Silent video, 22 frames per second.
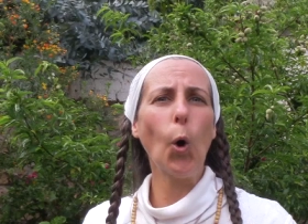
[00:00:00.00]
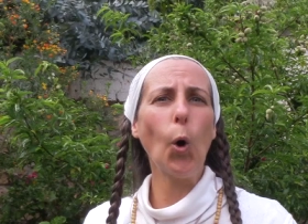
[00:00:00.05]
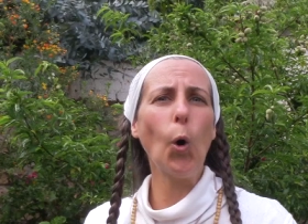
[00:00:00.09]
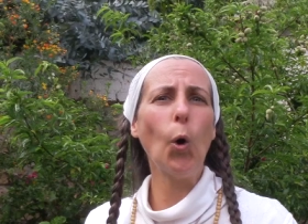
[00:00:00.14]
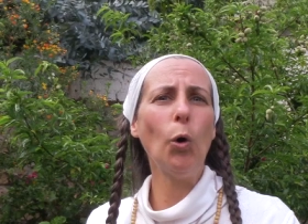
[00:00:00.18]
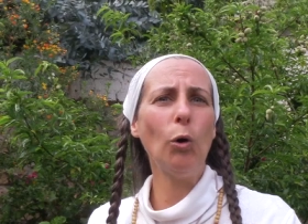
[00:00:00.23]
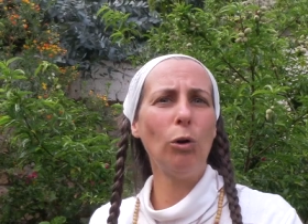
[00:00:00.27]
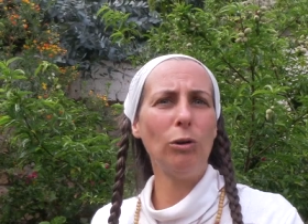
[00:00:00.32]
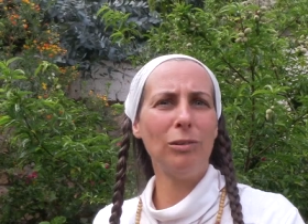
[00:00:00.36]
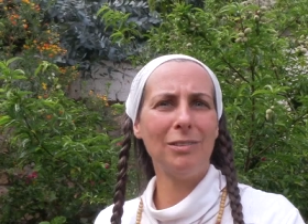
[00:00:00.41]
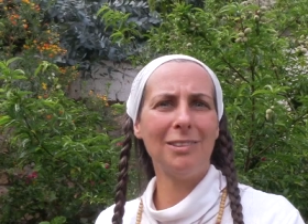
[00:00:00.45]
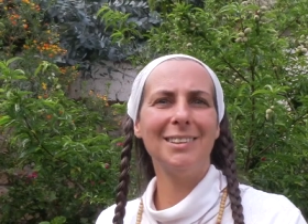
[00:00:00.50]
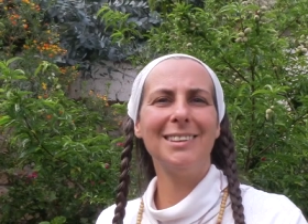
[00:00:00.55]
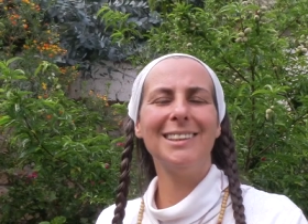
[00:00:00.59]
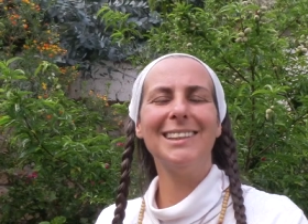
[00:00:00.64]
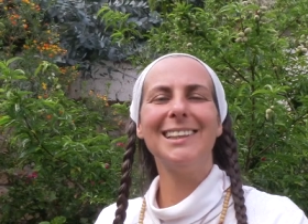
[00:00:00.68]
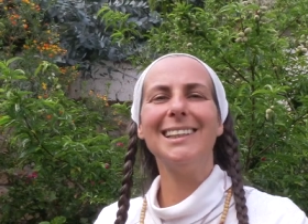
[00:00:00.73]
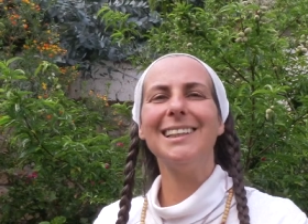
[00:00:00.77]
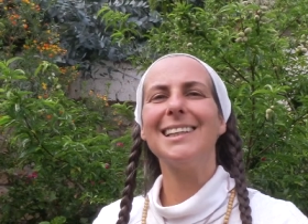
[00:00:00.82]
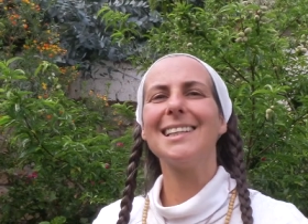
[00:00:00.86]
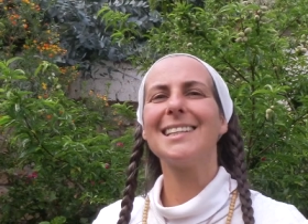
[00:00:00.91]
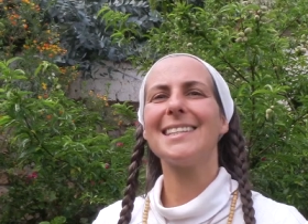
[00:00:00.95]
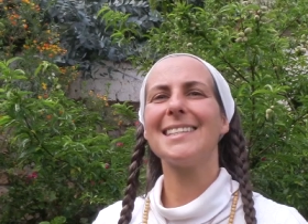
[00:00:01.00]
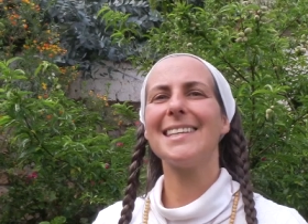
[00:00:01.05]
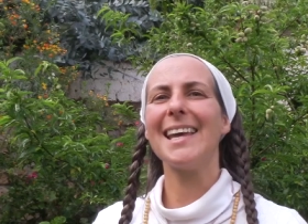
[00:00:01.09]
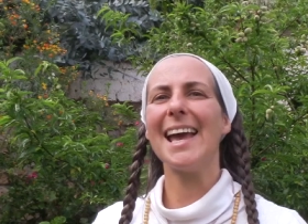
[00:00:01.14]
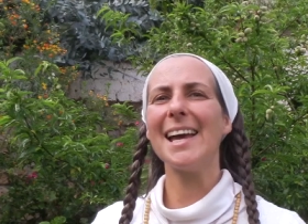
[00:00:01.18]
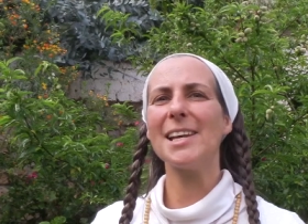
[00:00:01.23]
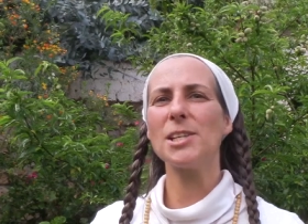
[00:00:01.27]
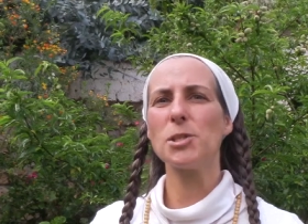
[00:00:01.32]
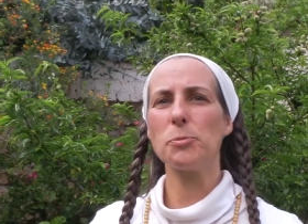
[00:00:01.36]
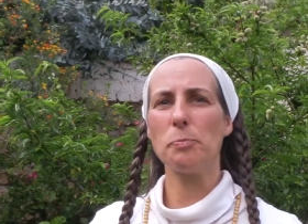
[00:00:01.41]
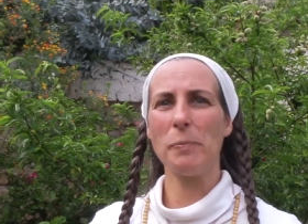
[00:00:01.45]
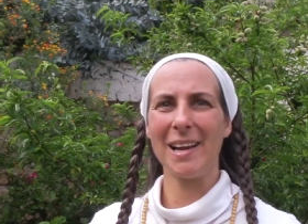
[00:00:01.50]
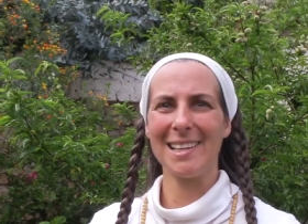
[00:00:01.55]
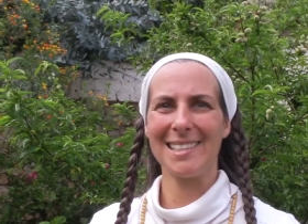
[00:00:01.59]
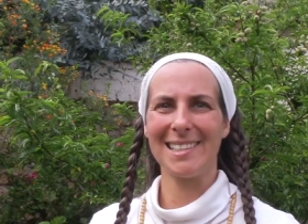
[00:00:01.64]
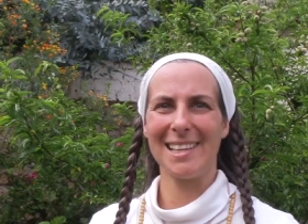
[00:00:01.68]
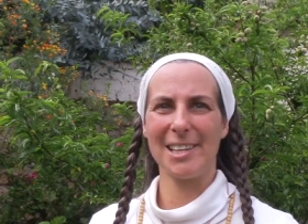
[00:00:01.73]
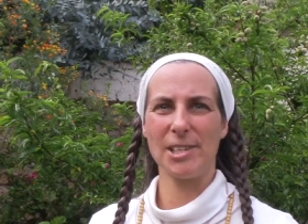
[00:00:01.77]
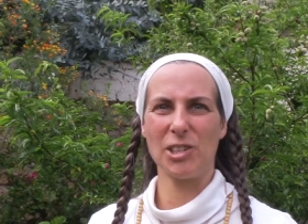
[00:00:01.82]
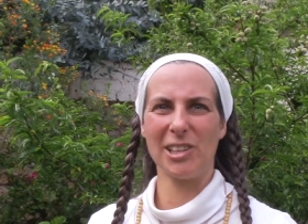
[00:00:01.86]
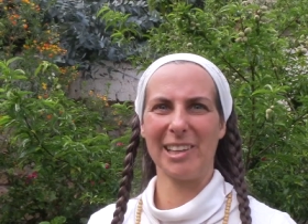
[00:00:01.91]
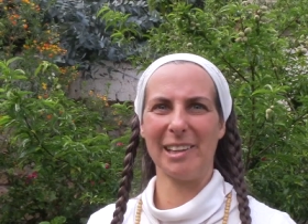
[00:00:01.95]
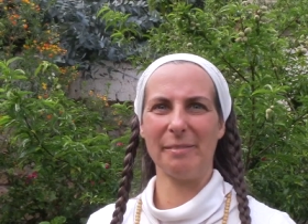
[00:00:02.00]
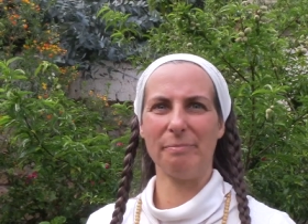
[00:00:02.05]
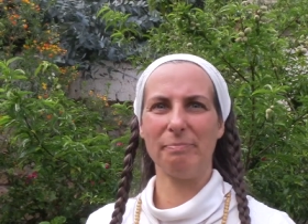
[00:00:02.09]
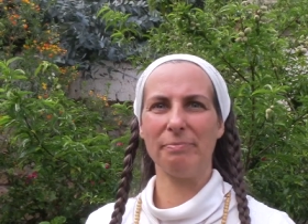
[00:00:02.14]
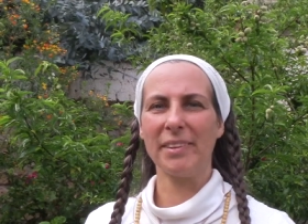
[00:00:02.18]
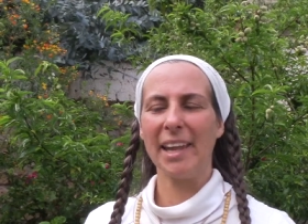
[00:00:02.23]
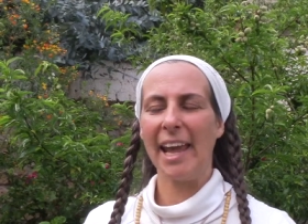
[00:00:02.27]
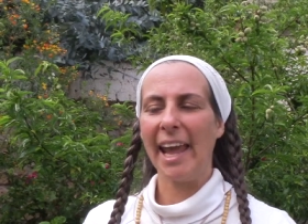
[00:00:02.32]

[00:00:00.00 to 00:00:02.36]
au siège passager.